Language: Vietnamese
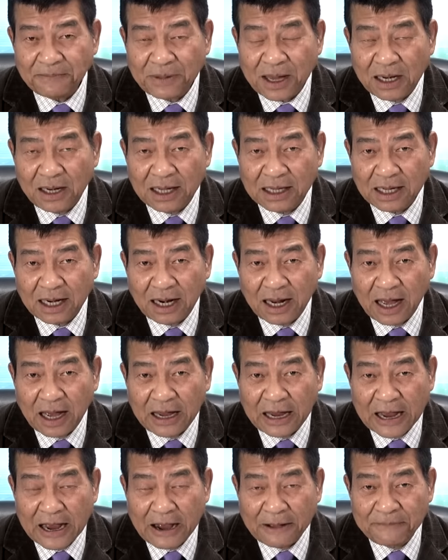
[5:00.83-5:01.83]
đã đưa ra
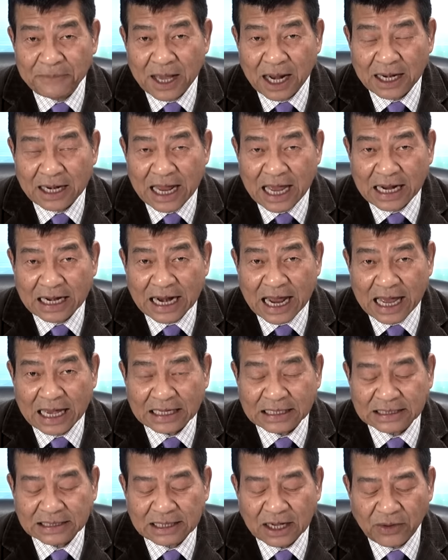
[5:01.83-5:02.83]
lời nhận định
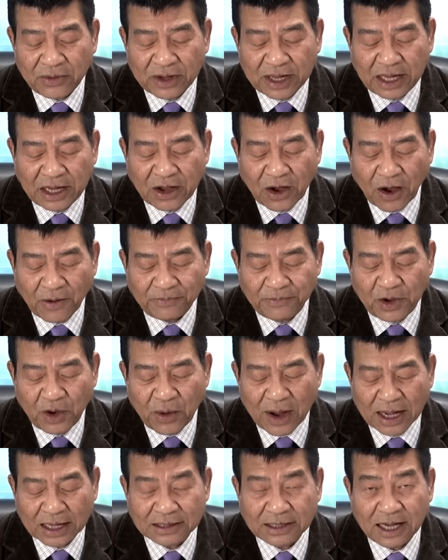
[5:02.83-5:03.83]
này sau khi họp với
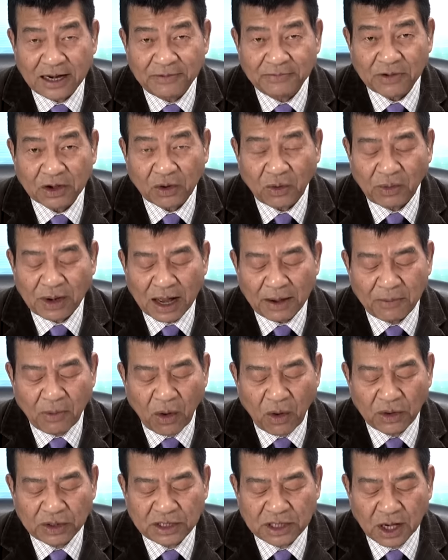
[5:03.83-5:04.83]
Hoàng thân và cũng là
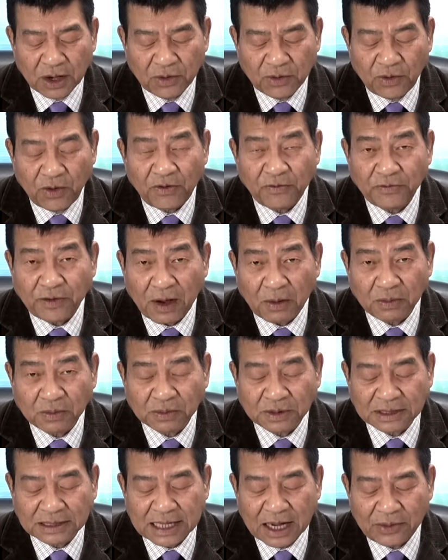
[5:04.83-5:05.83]
Bộ trưởng Quốc
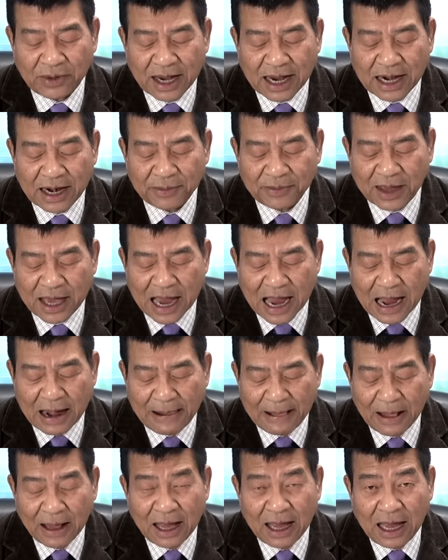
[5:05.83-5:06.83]
phòng Saudi Arabia
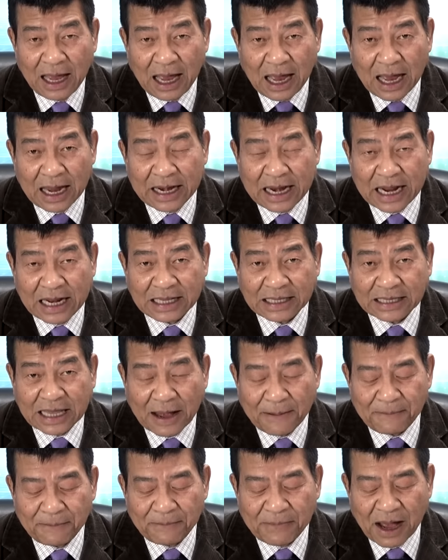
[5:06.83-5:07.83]
đến
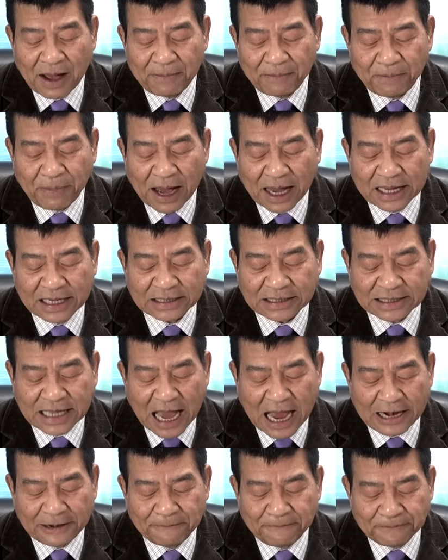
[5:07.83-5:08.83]
thăm
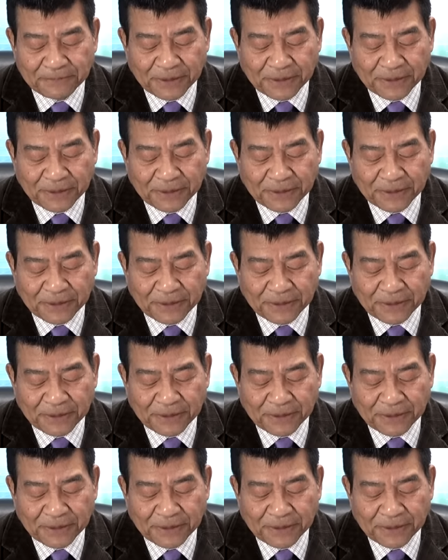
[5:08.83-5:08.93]
Pakistan